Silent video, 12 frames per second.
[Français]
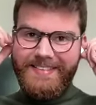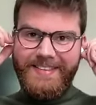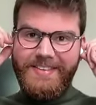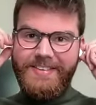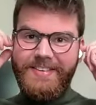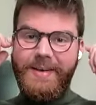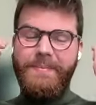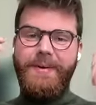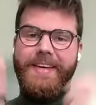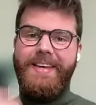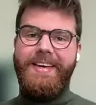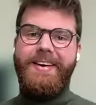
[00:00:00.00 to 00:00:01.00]
c'est Jem euh,
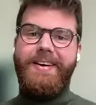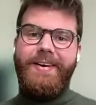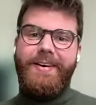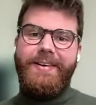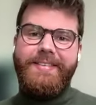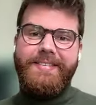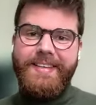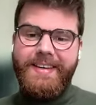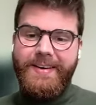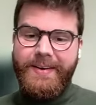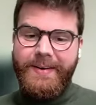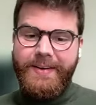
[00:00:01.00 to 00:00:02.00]
et, euh,
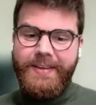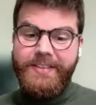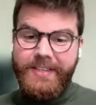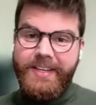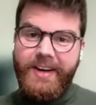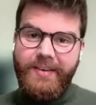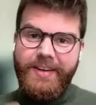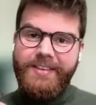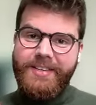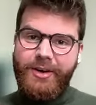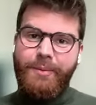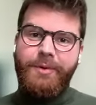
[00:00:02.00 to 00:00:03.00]
euh, et j'ai travaillé,
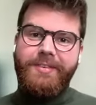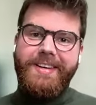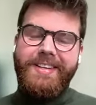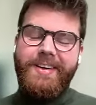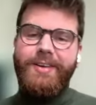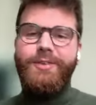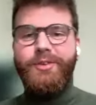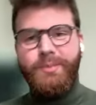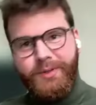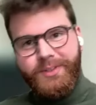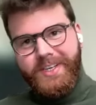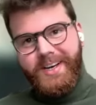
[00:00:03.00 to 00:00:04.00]
j'ai commencé à travailler sur ce
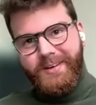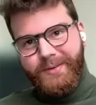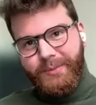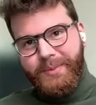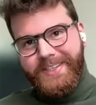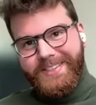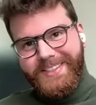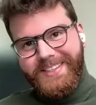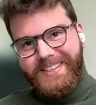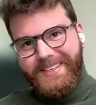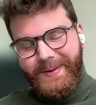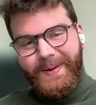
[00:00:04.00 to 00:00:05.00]
projet-là avant de partir.
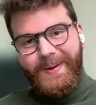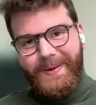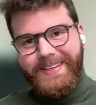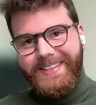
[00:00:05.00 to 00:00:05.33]
ah